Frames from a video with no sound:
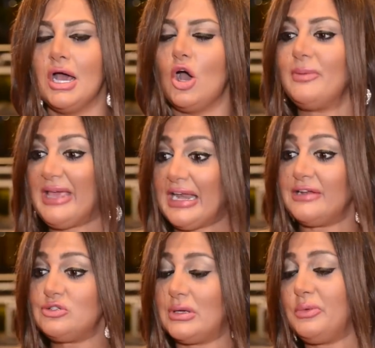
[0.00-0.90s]
هو بيجي على
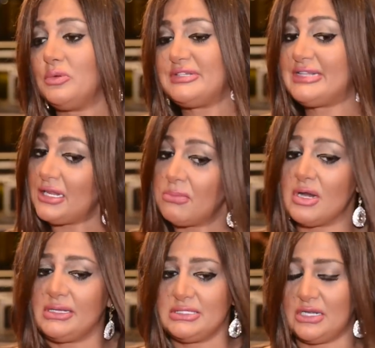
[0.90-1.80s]
نفسه قوي ودي ثالث
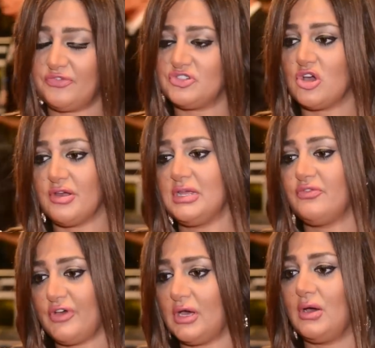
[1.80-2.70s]
مره تحصل في شهرين ف